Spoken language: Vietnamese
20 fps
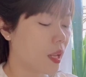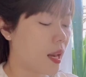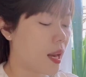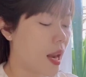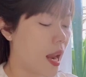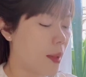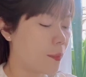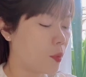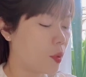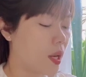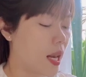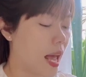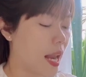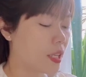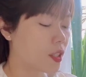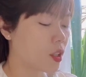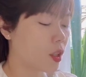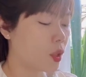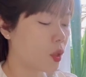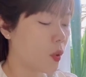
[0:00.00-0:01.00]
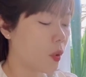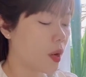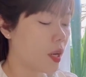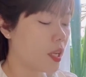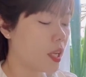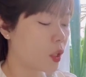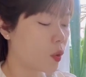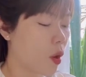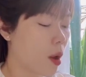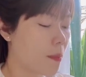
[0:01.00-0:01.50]
Lại một làn gió thổi
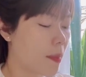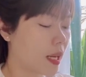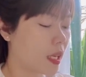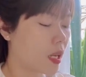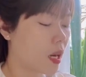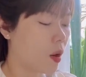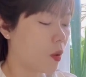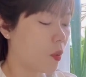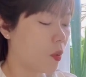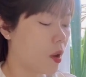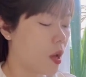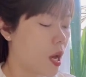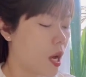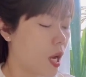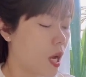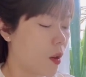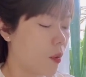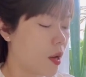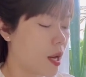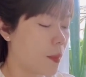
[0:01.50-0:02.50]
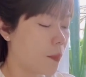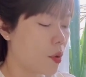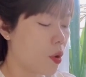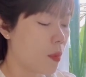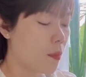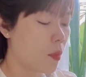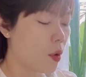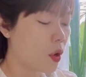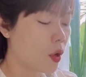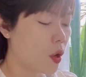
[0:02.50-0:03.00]
lướt qua mặt cậu, cậu liếm
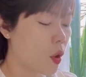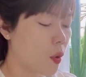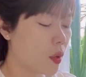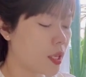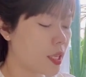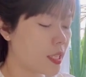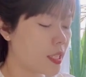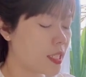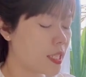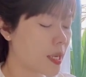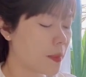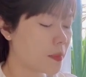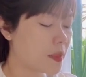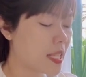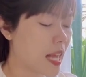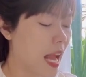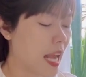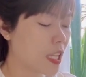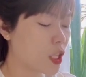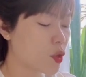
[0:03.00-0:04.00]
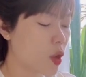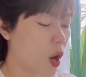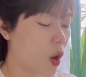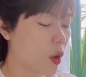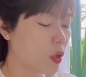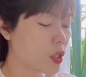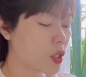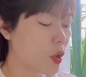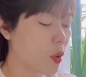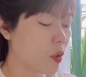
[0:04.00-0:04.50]
đôi môi khô nứt chậm rãi xóa
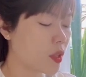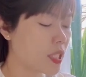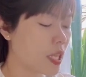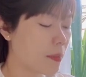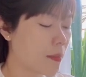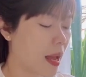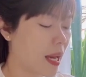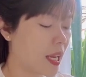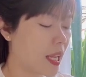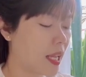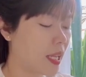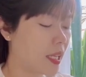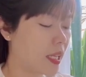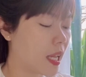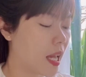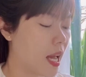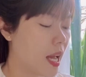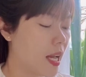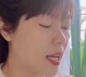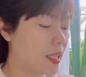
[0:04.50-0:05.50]
con số trên màn hình,